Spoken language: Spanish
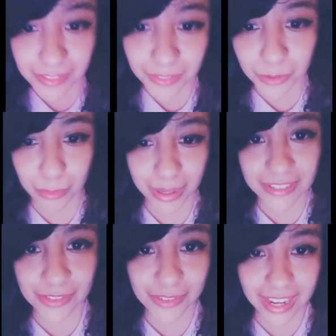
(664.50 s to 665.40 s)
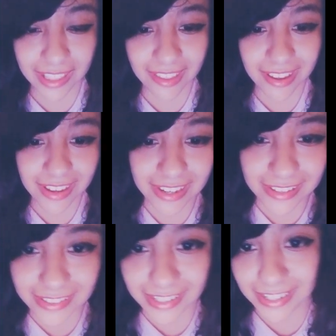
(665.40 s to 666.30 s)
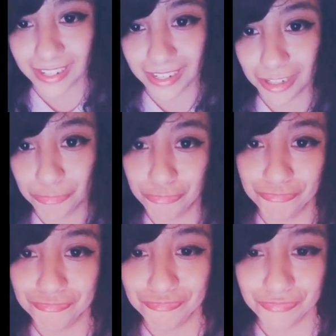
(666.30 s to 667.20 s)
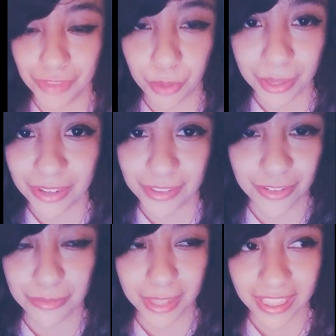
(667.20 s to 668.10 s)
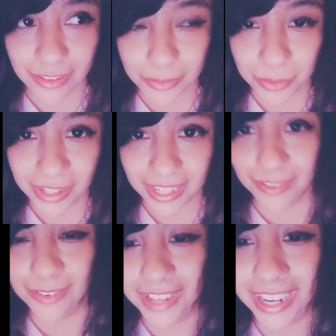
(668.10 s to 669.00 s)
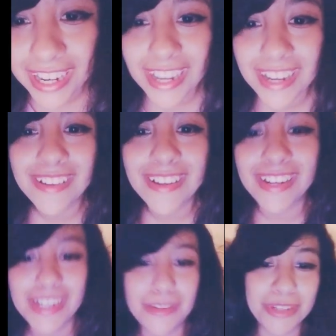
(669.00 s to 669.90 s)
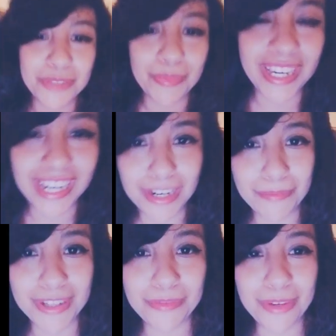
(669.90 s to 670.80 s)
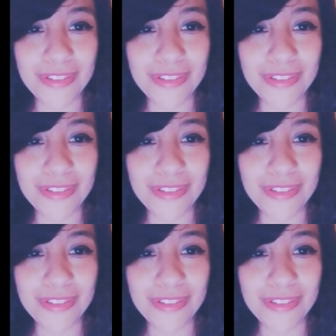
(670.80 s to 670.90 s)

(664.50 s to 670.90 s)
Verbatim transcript: no pasó nada en este canal. No vi otros videos porque yo lo que quería era que me explicaran más o